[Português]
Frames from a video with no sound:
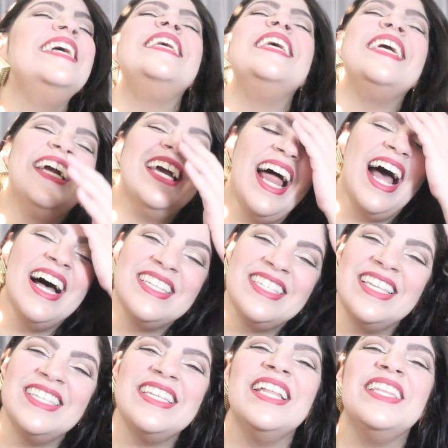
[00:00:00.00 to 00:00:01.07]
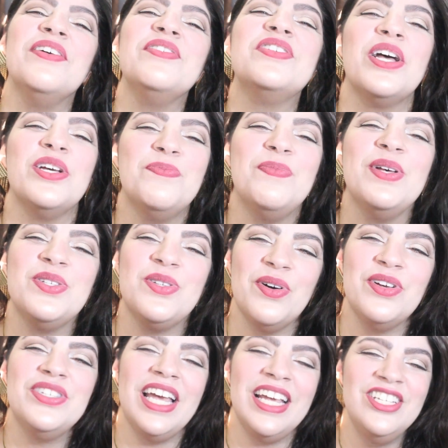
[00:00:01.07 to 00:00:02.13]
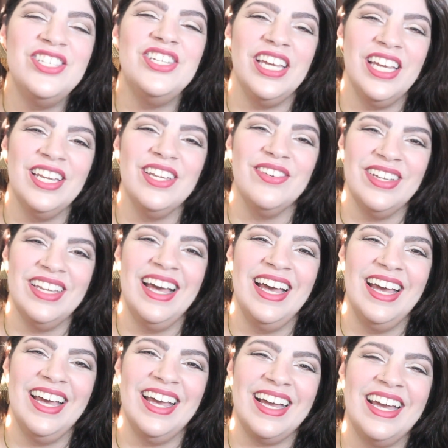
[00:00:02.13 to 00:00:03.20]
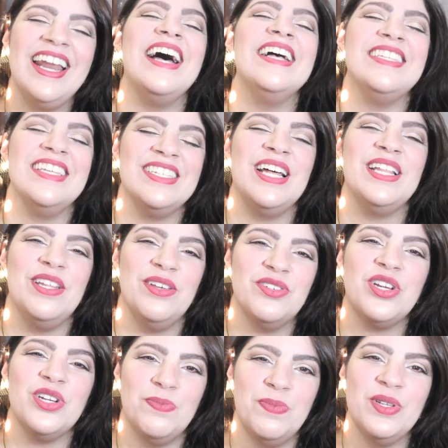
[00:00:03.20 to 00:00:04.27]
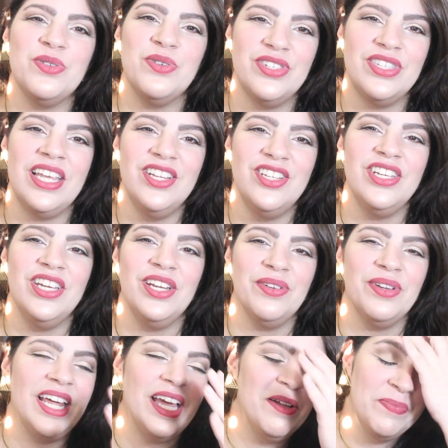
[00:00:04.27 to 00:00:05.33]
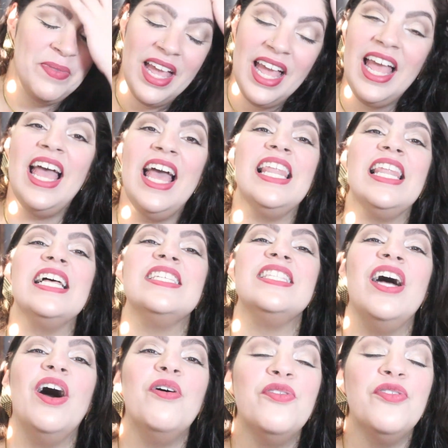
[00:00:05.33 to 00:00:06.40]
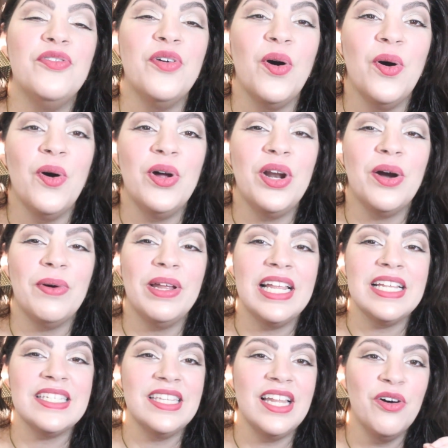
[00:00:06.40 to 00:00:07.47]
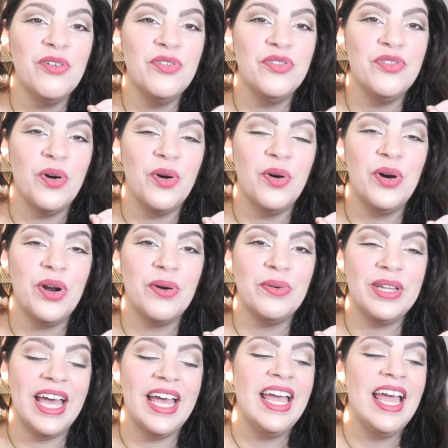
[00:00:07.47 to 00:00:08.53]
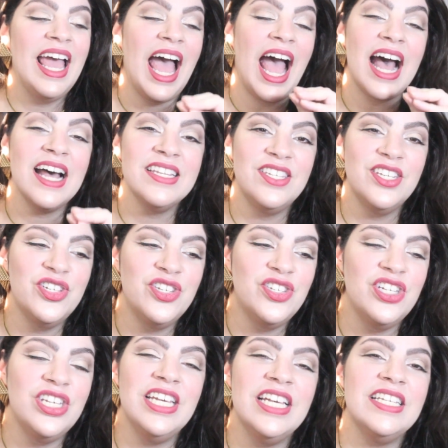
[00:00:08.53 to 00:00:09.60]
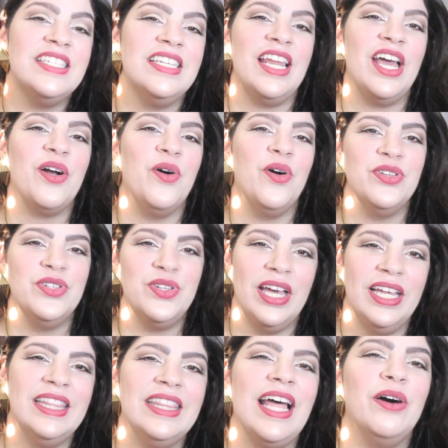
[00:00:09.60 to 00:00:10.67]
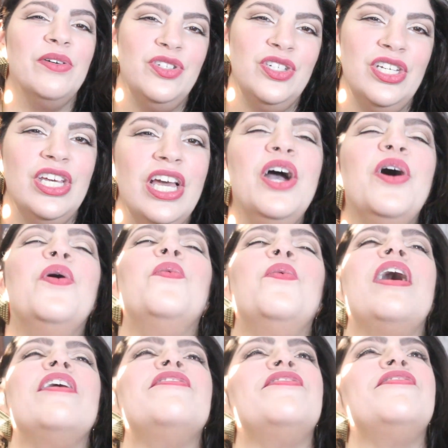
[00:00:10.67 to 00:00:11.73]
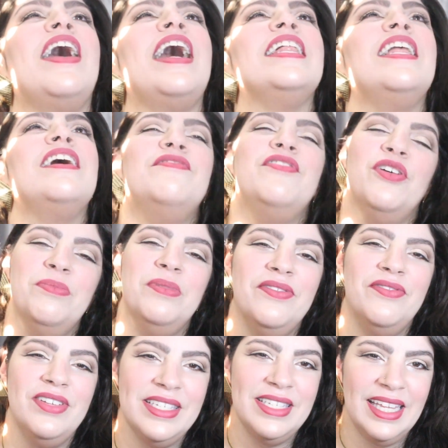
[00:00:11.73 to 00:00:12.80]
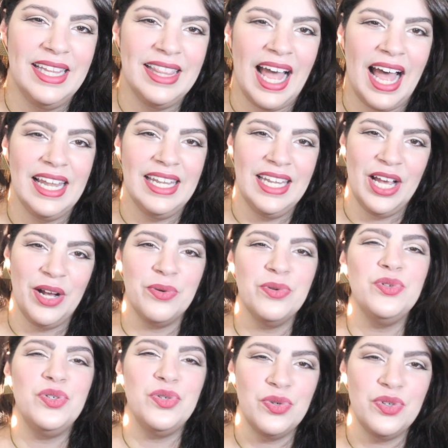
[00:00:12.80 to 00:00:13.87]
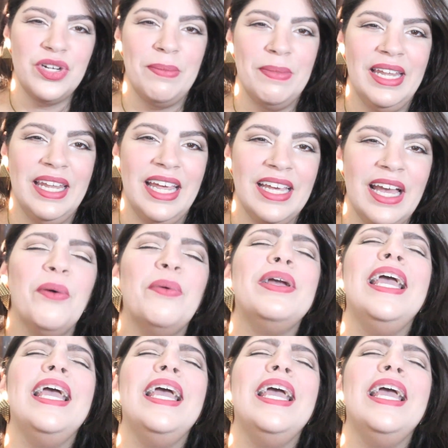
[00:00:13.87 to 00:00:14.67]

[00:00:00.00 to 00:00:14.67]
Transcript: Que graças a Deus que as pessoas têm tino, né? Graças a Deus que as pessoas têm tino, né? Elas não foram, elas não foram, né? Assistir esse negócio aí tal de uma fada veio me visitar, né? Com Xuxa uhum. Meneghel.